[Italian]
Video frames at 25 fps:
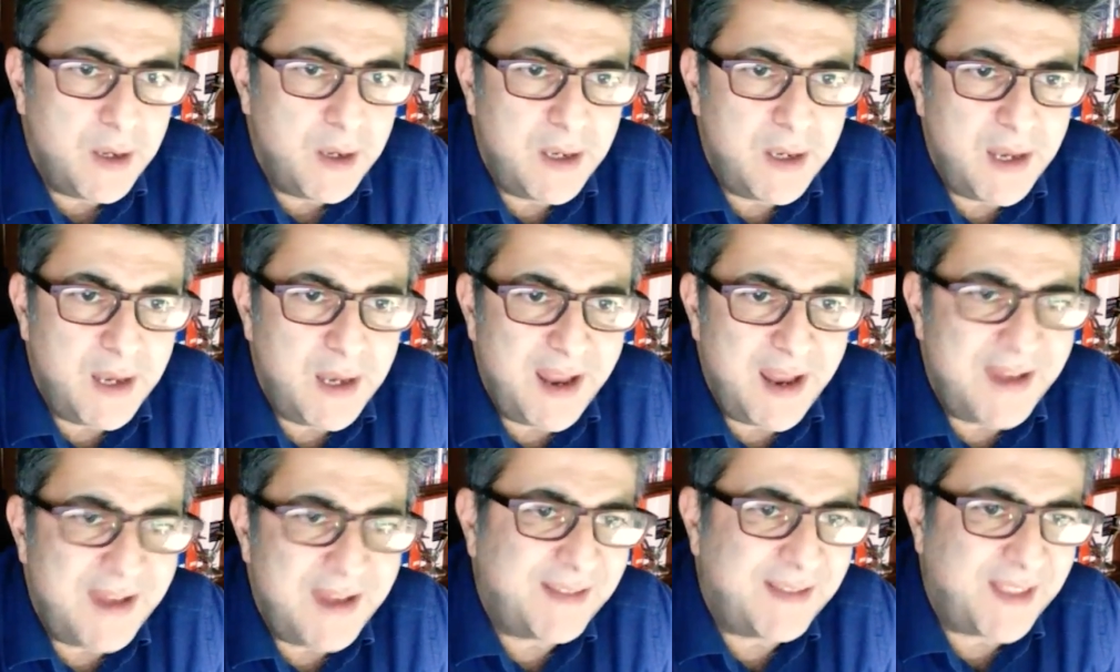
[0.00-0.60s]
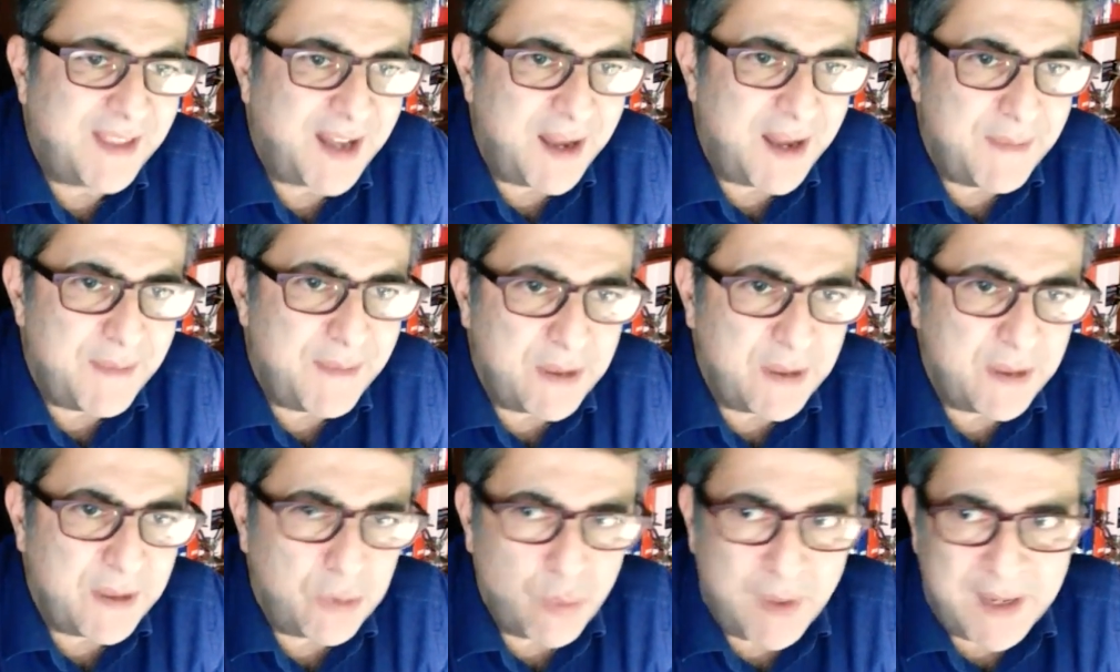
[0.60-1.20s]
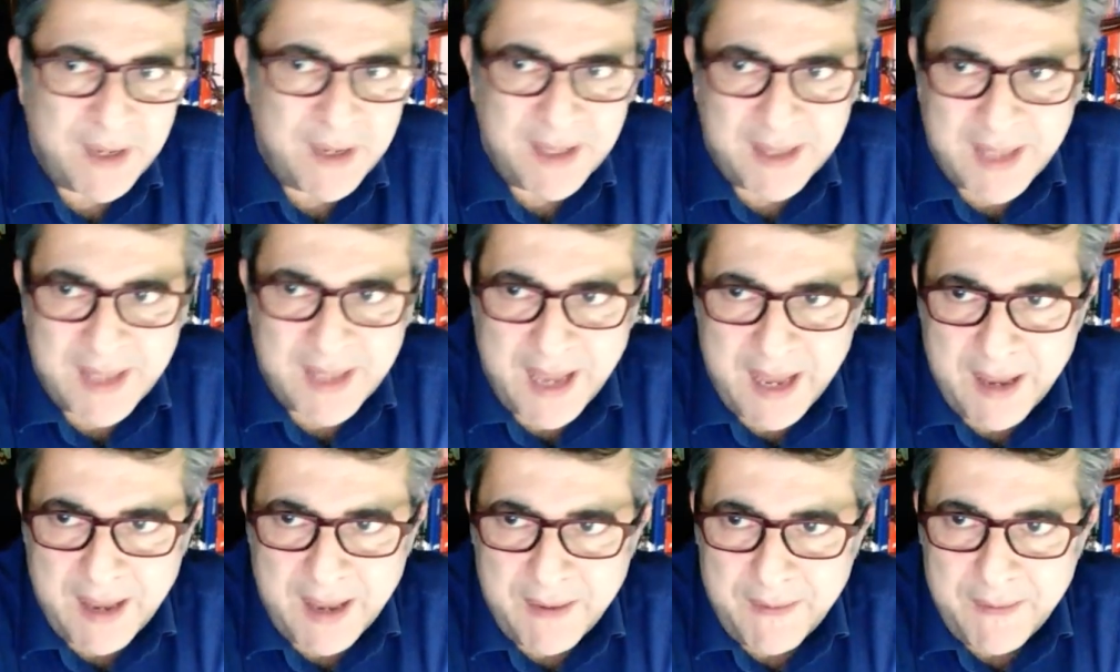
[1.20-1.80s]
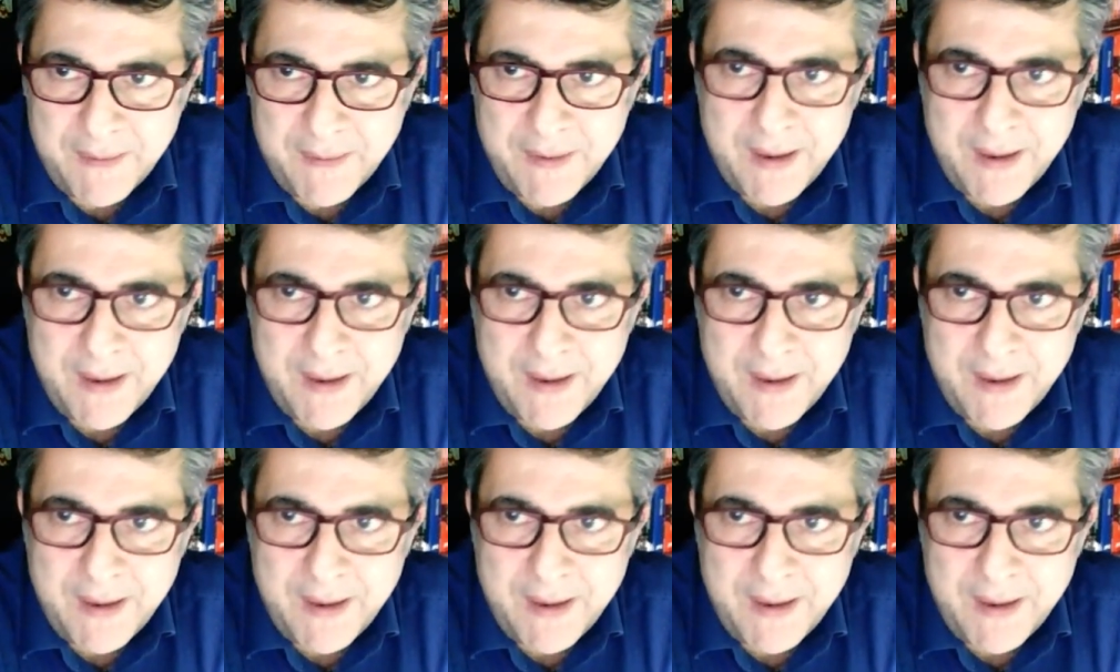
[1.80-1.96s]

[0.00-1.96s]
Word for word: di estrema attualità.